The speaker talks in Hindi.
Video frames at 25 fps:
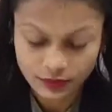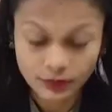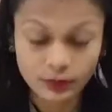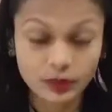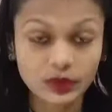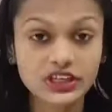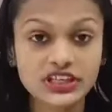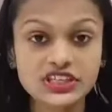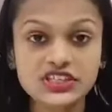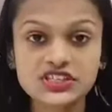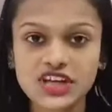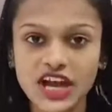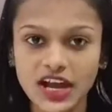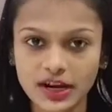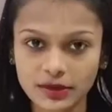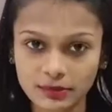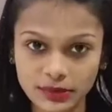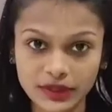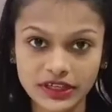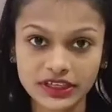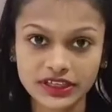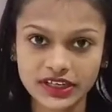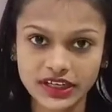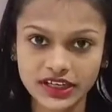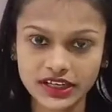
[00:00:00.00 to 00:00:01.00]
पुलिस
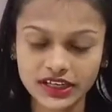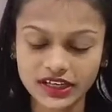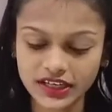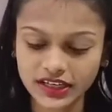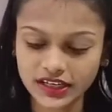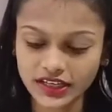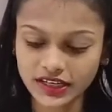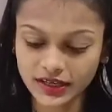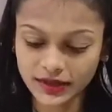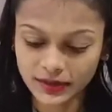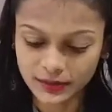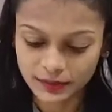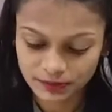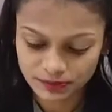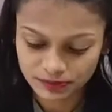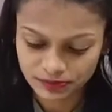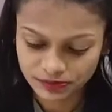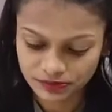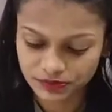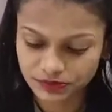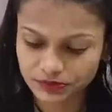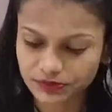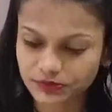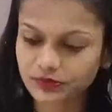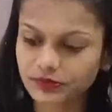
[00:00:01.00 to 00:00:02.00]
छानबीन कर रही है
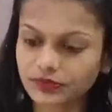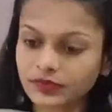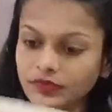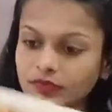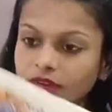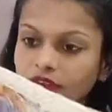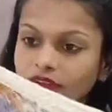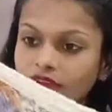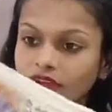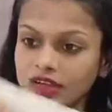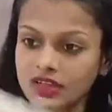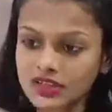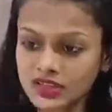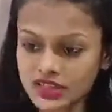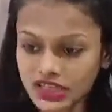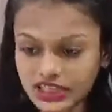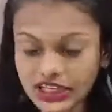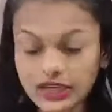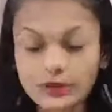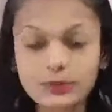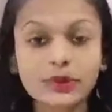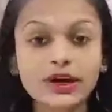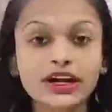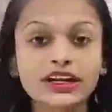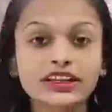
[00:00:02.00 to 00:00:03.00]

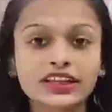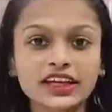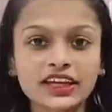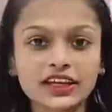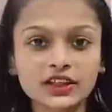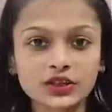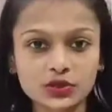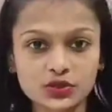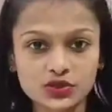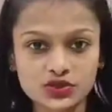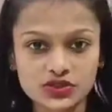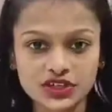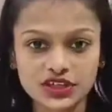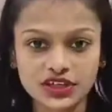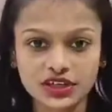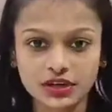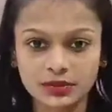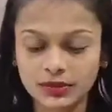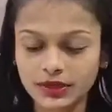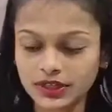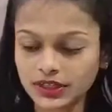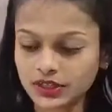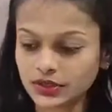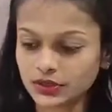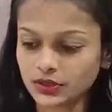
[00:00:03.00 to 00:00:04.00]
चलिए बढ़ते हैं दूसरी
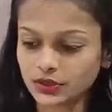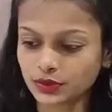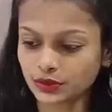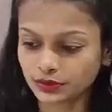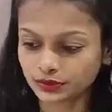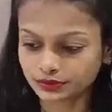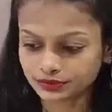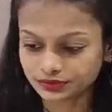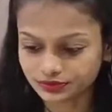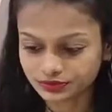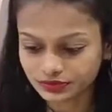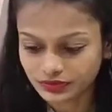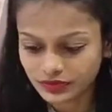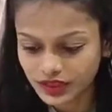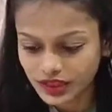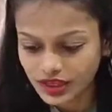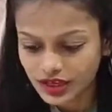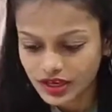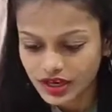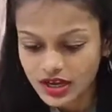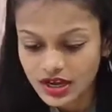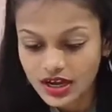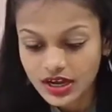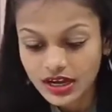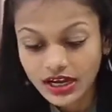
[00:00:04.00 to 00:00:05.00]
खबर की ओर
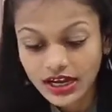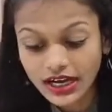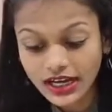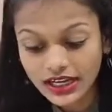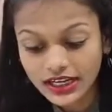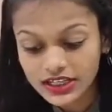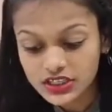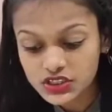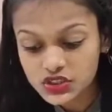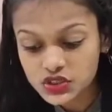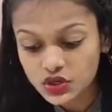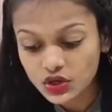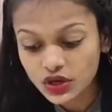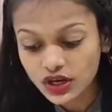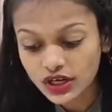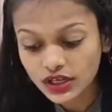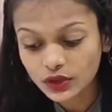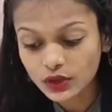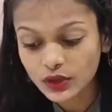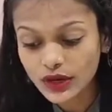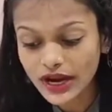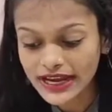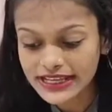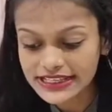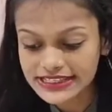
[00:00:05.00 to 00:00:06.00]
करण जौहर
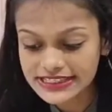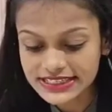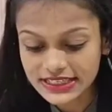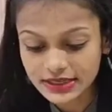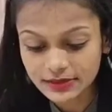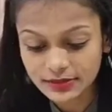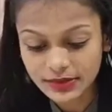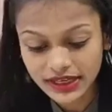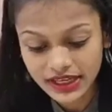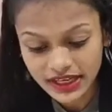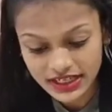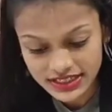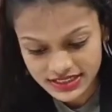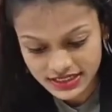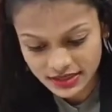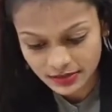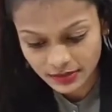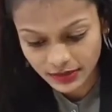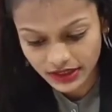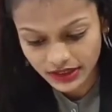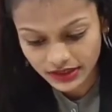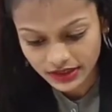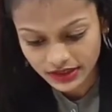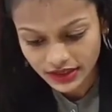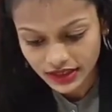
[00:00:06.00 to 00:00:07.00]
को एनसीबी का
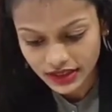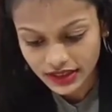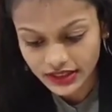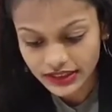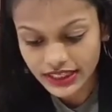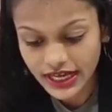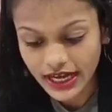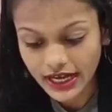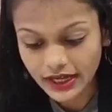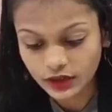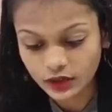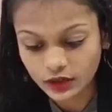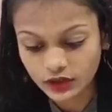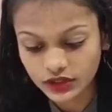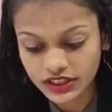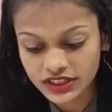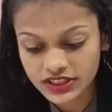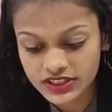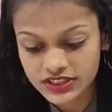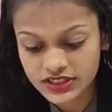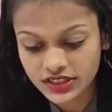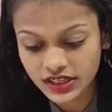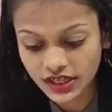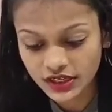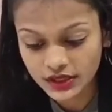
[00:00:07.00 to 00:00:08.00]
समन
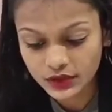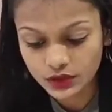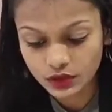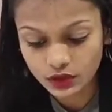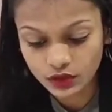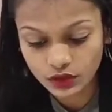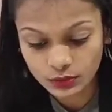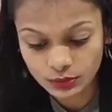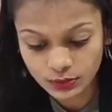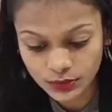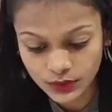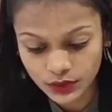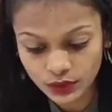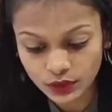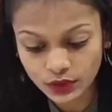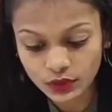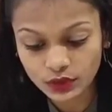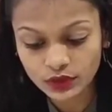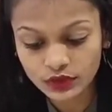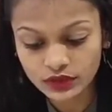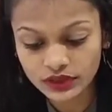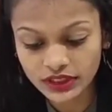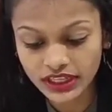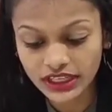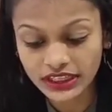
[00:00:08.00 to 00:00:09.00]
नारकोटिक्स कंट्रोल ब्यूरो
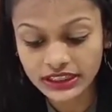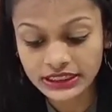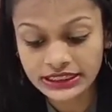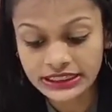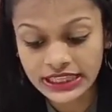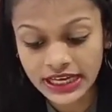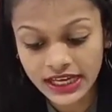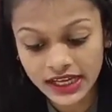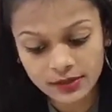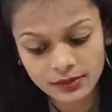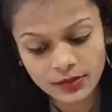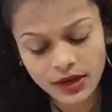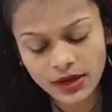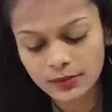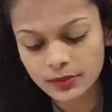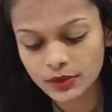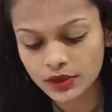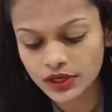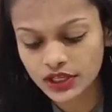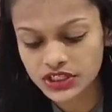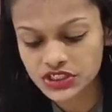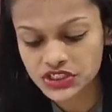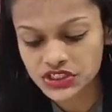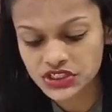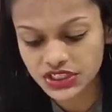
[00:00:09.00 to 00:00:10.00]
ने धर्मा
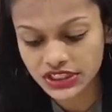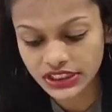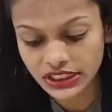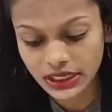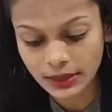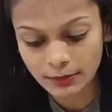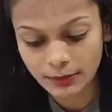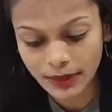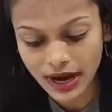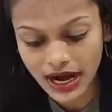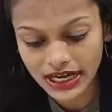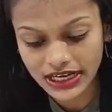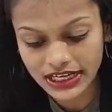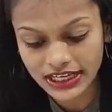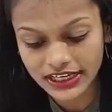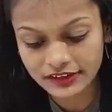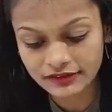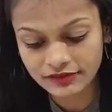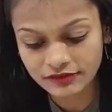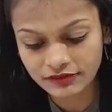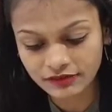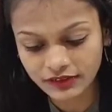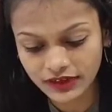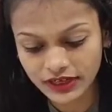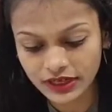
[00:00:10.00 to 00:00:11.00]
प्रोडक्शन के मालिक
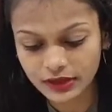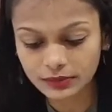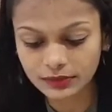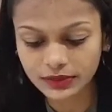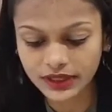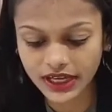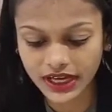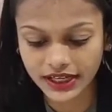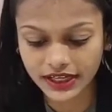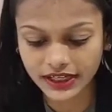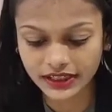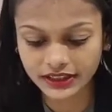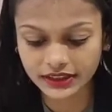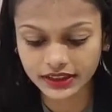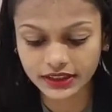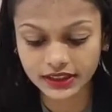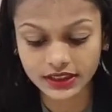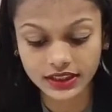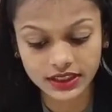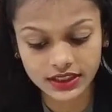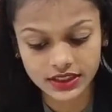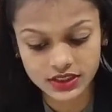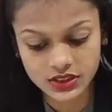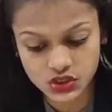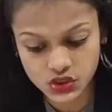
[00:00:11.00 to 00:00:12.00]
फिल्म डायरेक्टर
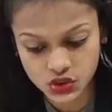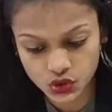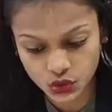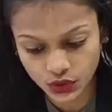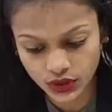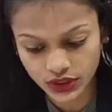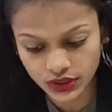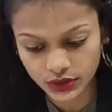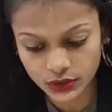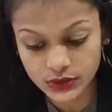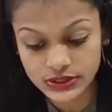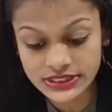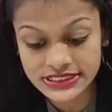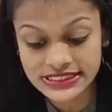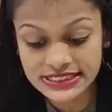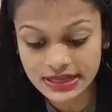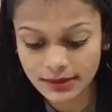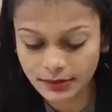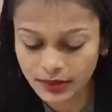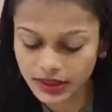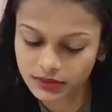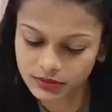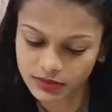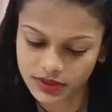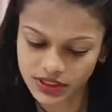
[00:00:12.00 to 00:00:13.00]
करण जौहर को
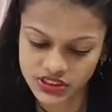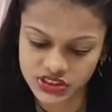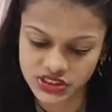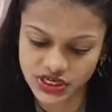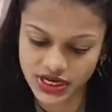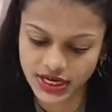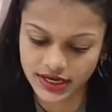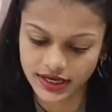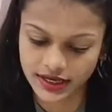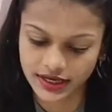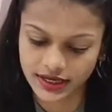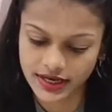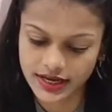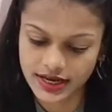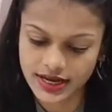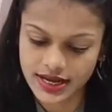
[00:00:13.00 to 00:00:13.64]
समन भेजा है